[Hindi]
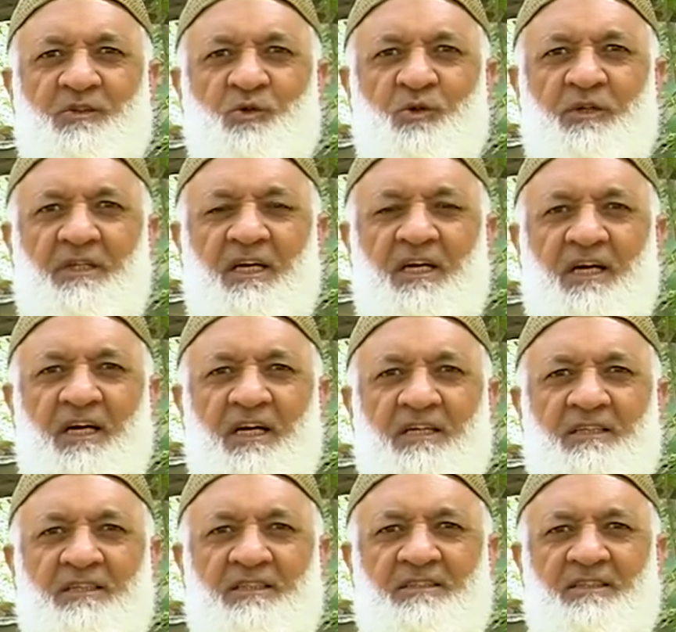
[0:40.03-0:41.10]
तो उनके हाँ
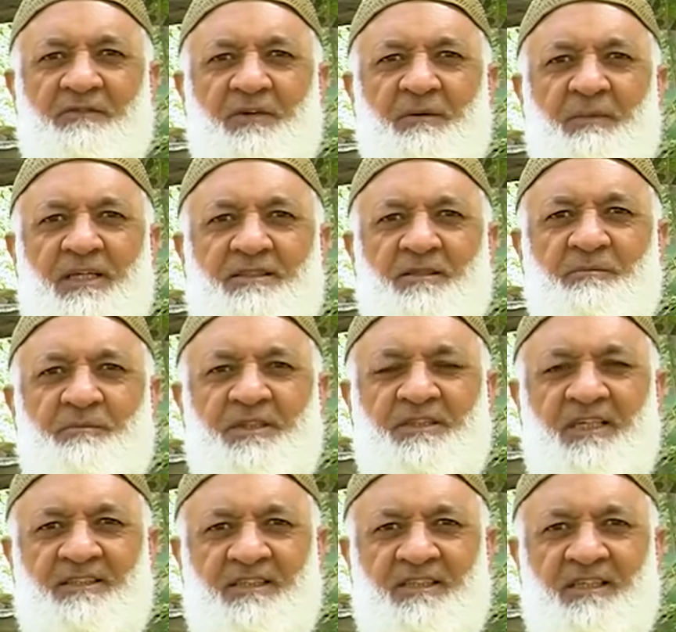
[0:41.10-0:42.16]
सफ़े मातम बिछ
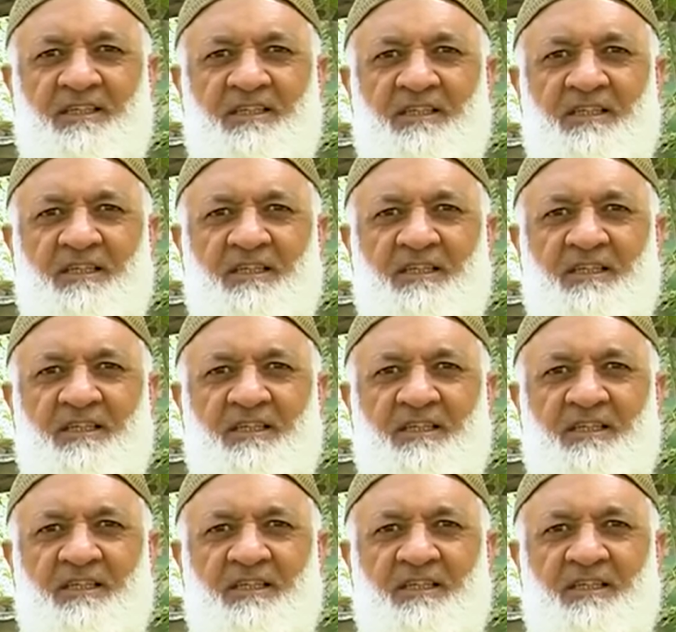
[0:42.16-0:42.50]
जाती है